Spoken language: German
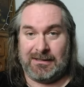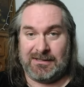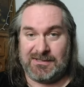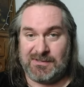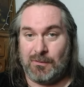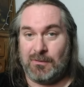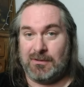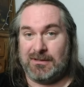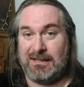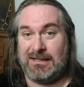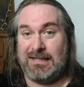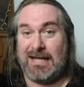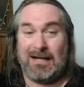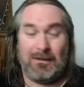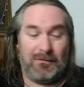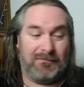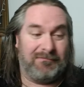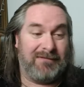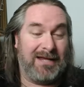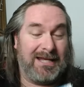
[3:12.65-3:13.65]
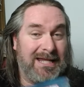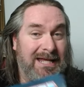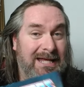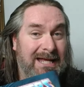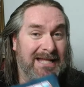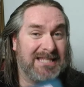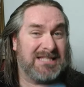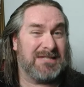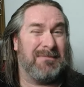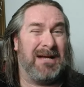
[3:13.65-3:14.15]
So, ja, und wenn ihr
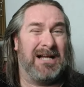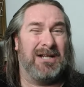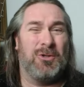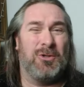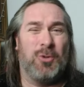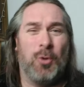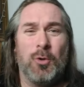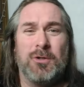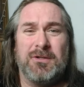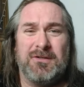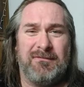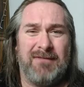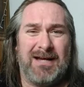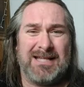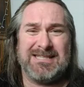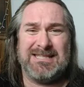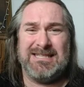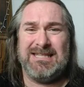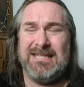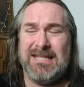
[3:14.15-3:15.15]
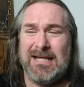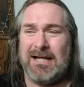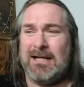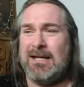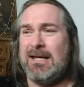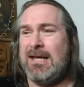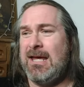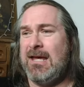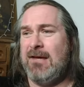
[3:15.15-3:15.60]
jetzt mal guckt, was ihr,